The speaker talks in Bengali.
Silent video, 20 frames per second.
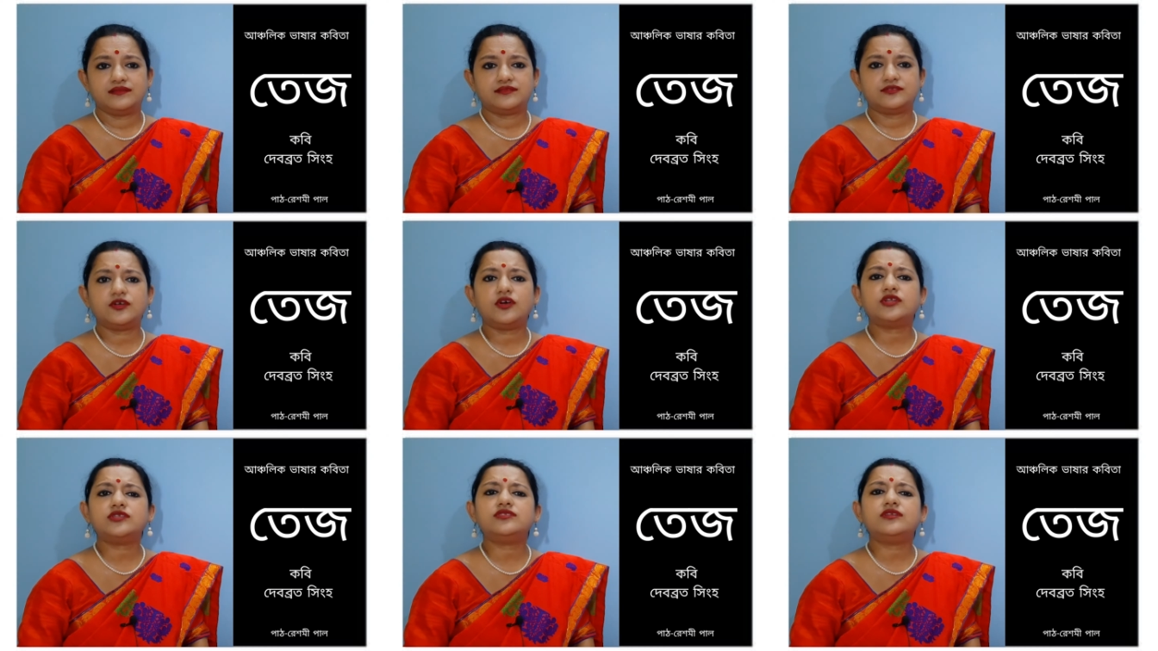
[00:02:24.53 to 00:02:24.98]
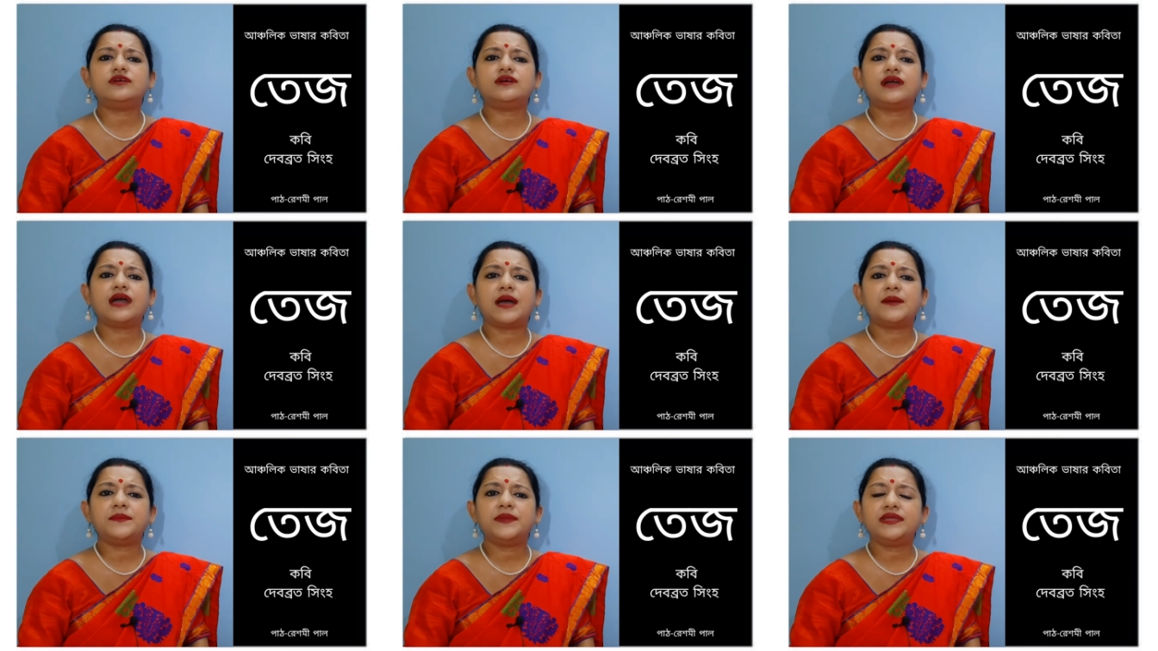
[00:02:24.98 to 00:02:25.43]
তোর তো
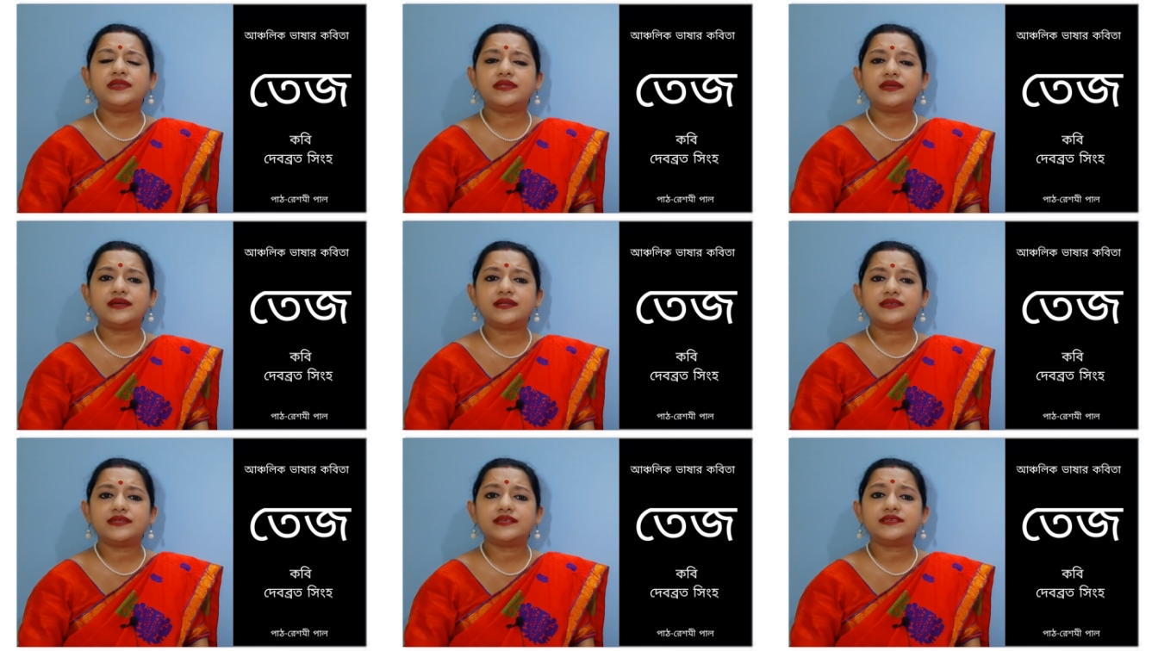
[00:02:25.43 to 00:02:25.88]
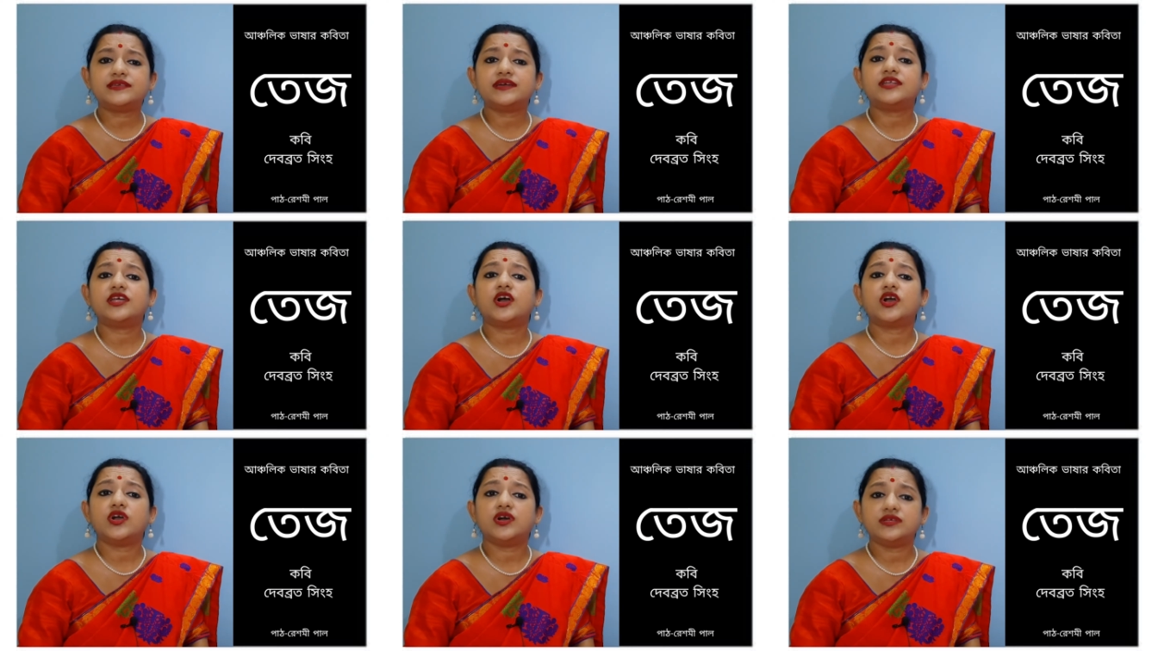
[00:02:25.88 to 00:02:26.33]
কামিন খাটা
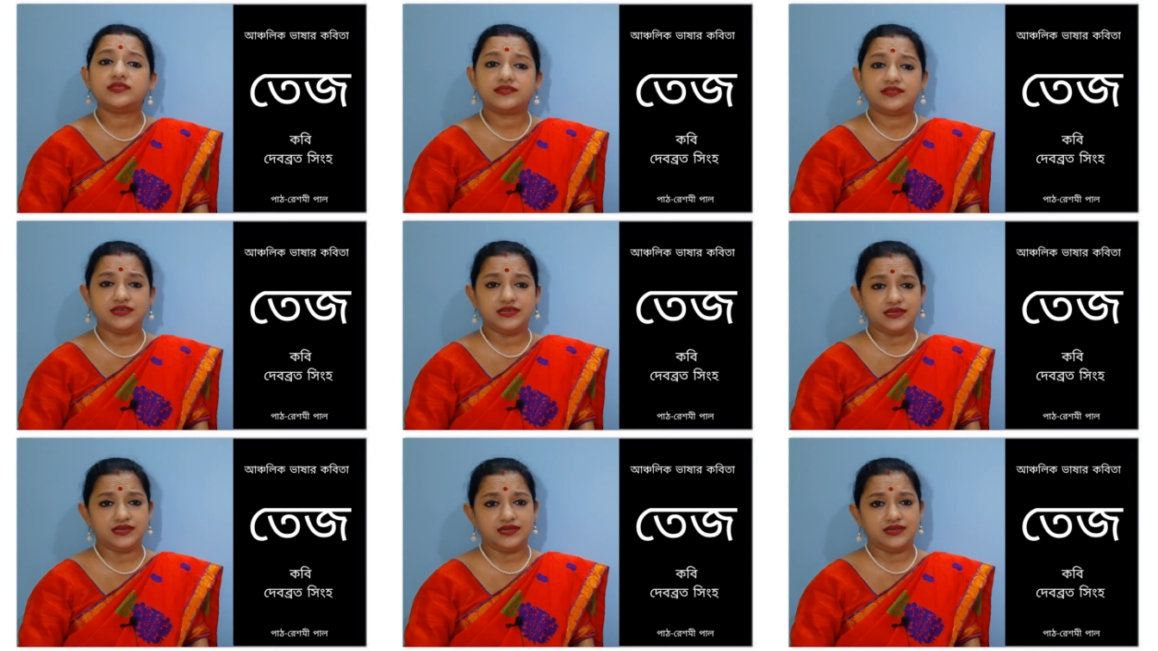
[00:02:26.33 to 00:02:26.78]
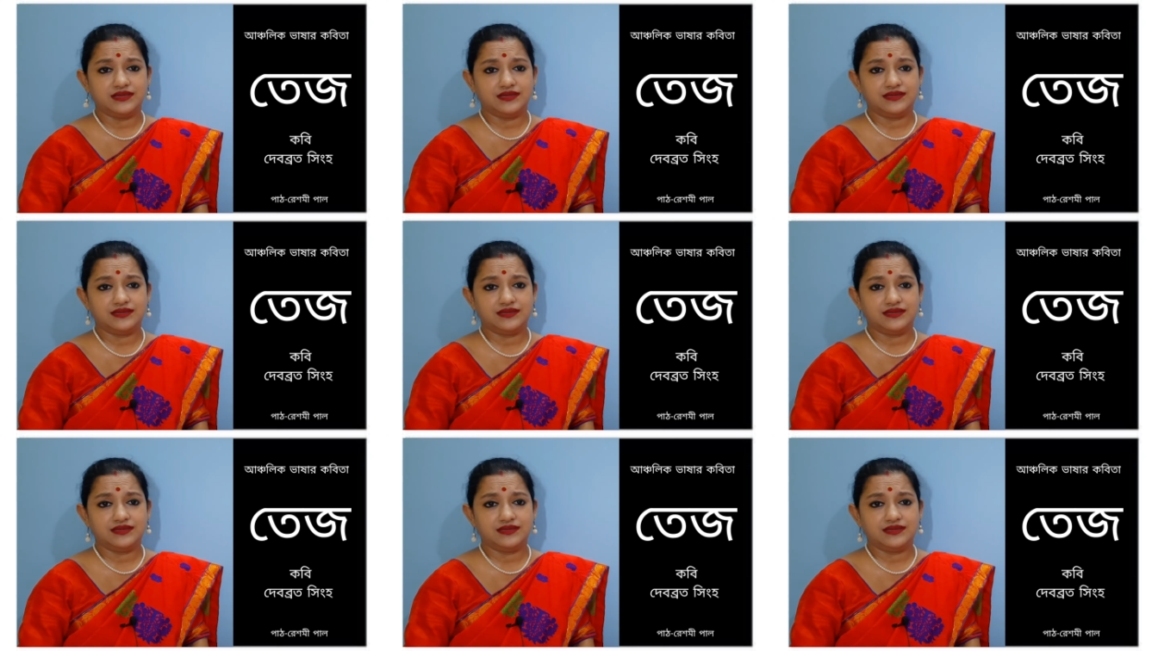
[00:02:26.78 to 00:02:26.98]
ছাড়া গতি কী